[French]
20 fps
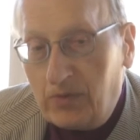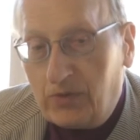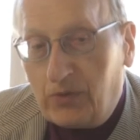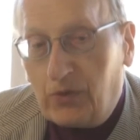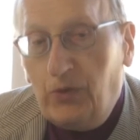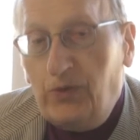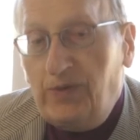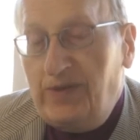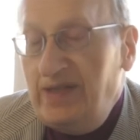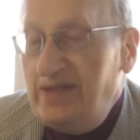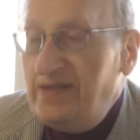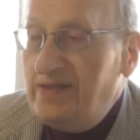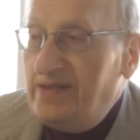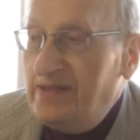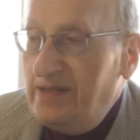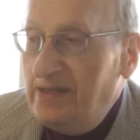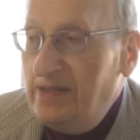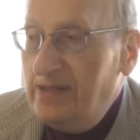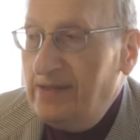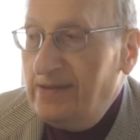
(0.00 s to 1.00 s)
que
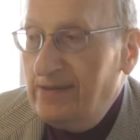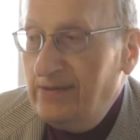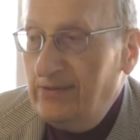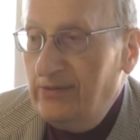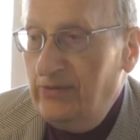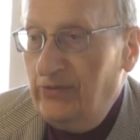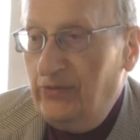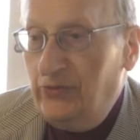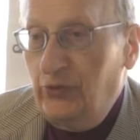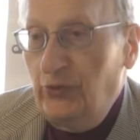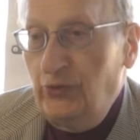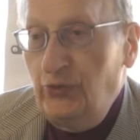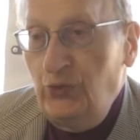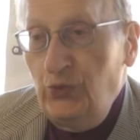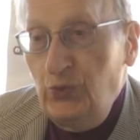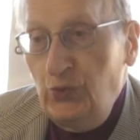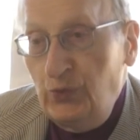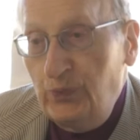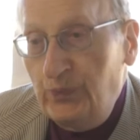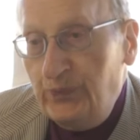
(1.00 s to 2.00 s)
désigne ce
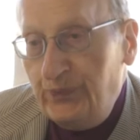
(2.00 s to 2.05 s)
nous